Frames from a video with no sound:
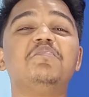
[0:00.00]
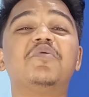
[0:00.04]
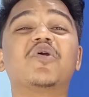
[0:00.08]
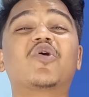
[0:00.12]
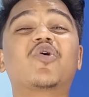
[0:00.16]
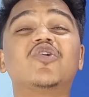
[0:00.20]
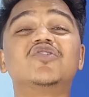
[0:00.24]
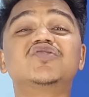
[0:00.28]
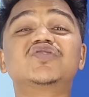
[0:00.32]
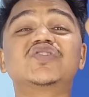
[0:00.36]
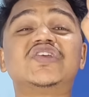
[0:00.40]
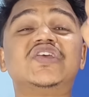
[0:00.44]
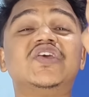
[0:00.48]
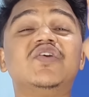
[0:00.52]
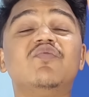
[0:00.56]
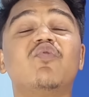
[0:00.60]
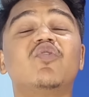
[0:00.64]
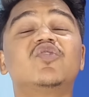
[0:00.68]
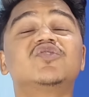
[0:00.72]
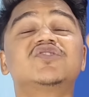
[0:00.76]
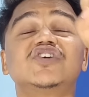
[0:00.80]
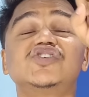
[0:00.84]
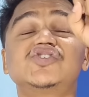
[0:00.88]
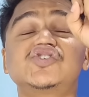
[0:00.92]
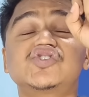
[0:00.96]
बिकॉज ही
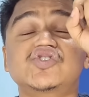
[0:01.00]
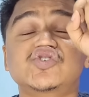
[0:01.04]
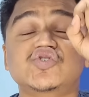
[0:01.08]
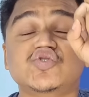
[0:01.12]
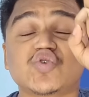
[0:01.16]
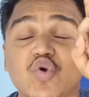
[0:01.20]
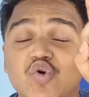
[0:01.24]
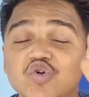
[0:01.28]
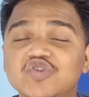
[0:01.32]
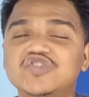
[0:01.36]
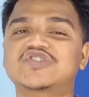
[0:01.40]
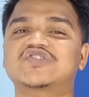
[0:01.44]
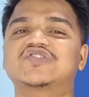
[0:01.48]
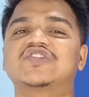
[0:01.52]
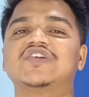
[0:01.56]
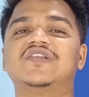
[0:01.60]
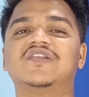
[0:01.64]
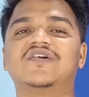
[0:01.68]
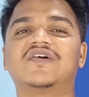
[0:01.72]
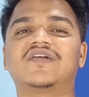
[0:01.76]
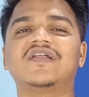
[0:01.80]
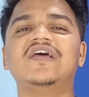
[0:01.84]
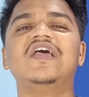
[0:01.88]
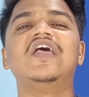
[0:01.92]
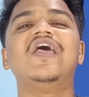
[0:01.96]
वॉज अ शो
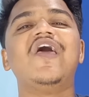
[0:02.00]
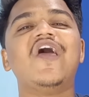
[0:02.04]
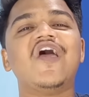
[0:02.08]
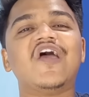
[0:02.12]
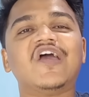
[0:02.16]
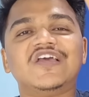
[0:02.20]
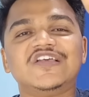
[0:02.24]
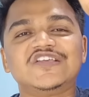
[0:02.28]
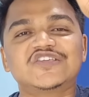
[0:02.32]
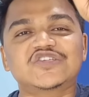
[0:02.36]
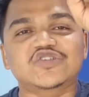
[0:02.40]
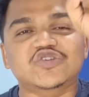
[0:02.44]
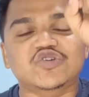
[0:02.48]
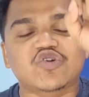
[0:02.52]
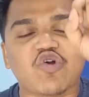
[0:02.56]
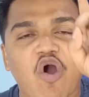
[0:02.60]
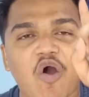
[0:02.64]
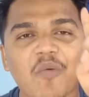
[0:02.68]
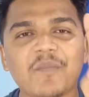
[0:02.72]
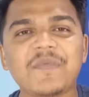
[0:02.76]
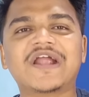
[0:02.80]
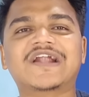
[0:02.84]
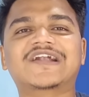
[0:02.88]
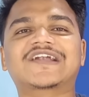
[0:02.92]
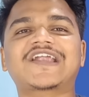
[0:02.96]
चिलर हिज
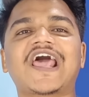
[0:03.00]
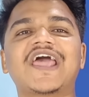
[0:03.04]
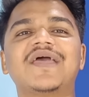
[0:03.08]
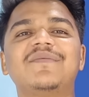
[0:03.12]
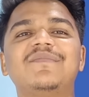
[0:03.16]
कॉमिक